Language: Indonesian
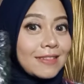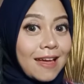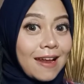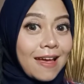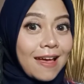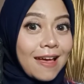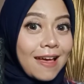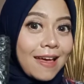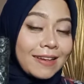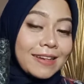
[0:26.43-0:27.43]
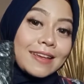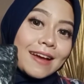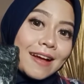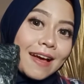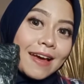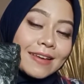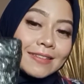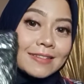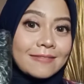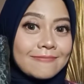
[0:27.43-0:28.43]
Tada, ini dia
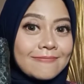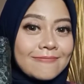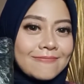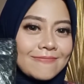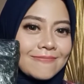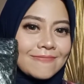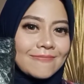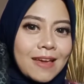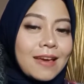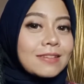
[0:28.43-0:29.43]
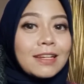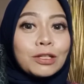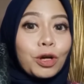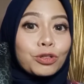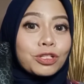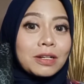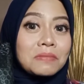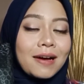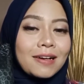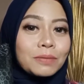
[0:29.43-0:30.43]
guys. Jadi tuh aku seneng
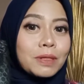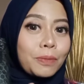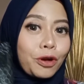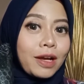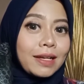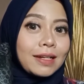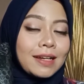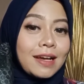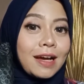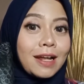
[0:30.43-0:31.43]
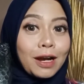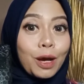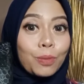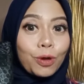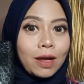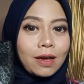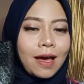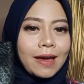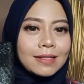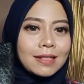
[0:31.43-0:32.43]
banget beli produk ini dengan harga murah
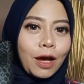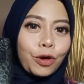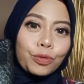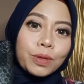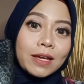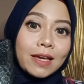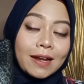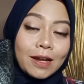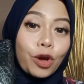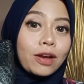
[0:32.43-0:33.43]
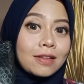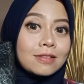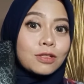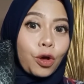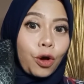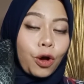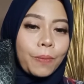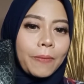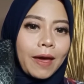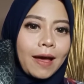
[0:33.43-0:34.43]
guys Aku belinya di online
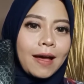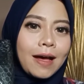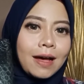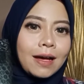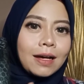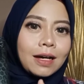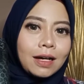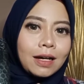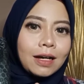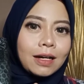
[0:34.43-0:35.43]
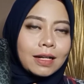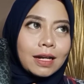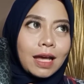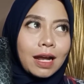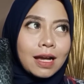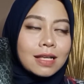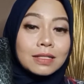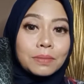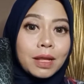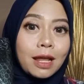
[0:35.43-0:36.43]
shop ya uh, Dari harga
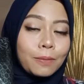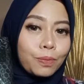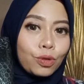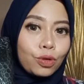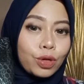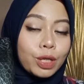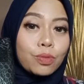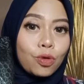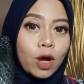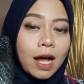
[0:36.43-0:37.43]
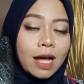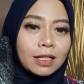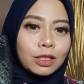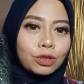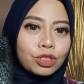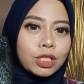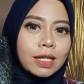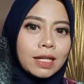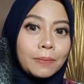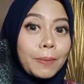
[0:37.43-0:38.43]
90 ribuan itu
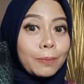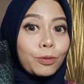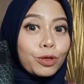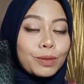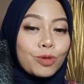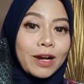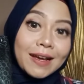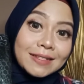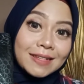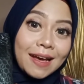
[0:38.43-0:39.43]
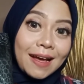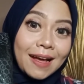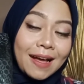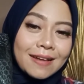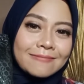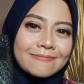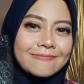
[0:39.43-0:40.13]
jadi 40 ribuan aja